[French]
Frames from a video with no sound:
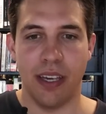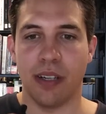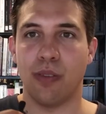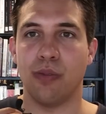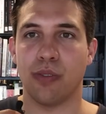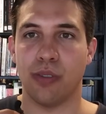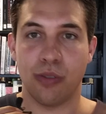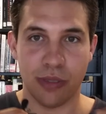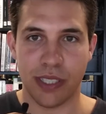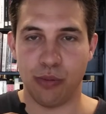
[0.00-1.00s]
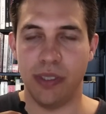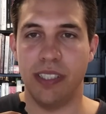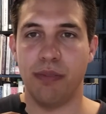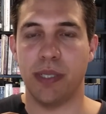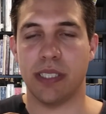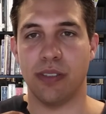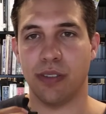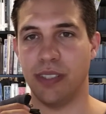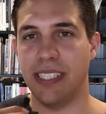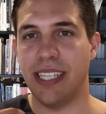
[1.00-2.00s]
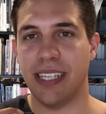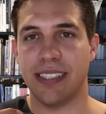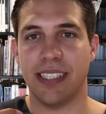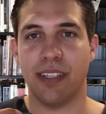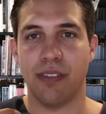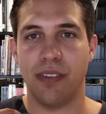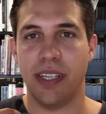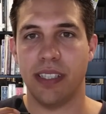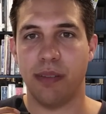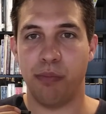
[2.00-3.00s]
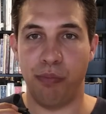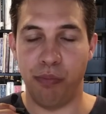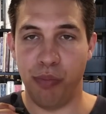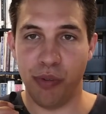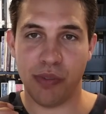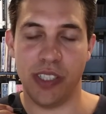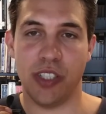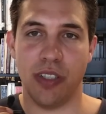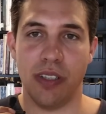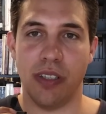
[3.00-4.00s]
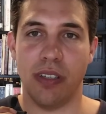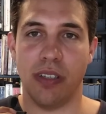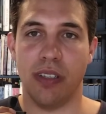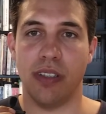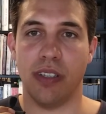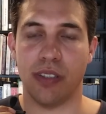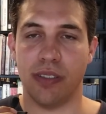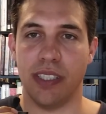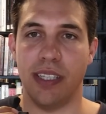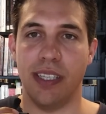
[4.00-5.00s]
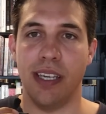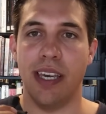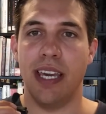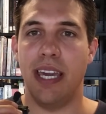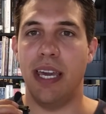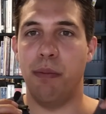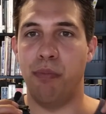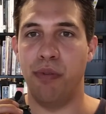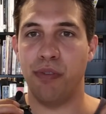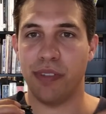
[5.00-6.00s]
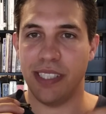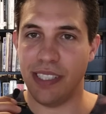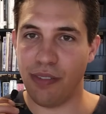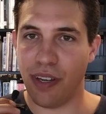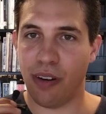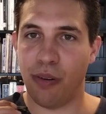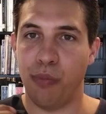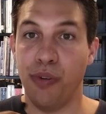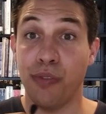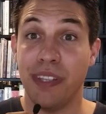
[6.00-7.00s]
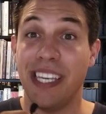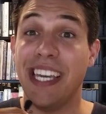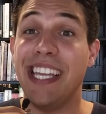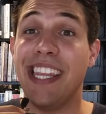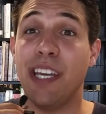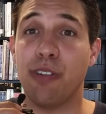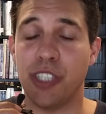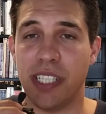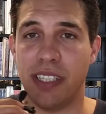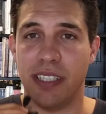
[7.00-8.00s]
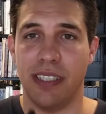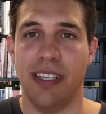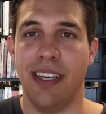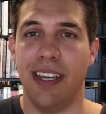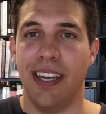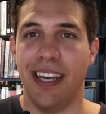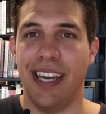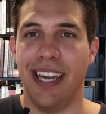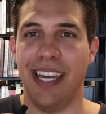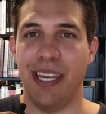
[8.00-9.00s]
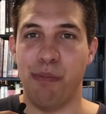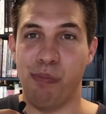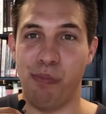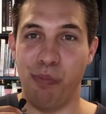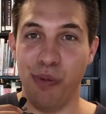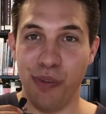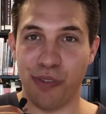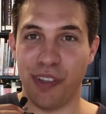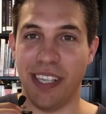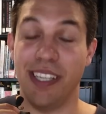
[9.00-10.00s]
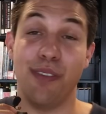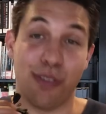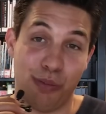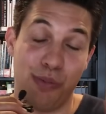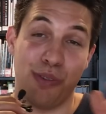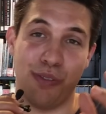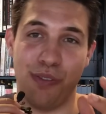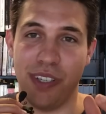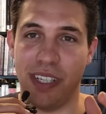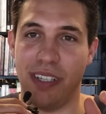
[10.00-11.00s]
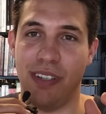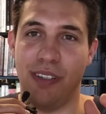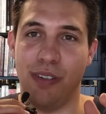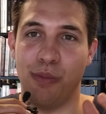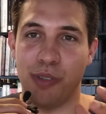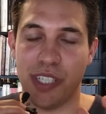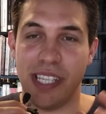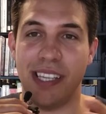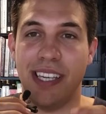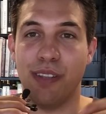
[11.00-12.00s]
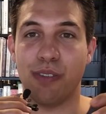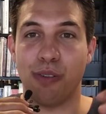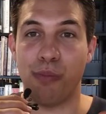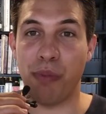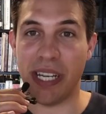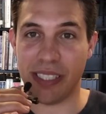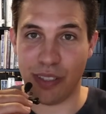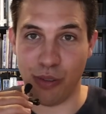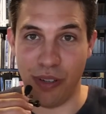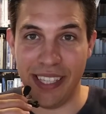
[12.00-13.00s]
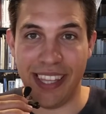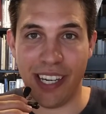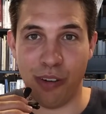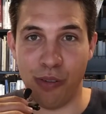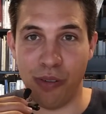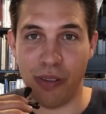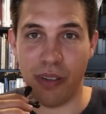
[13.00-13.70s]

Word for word: contre-intuitif, parce que ce que dit Tard, c'est qu'en fait, plus on est jeune dans la société, et plus on est différent, plus on est hétérogène. Et plus on vieillit, donc plus on devient euh, homogène, et donc on passe de l'hétéro,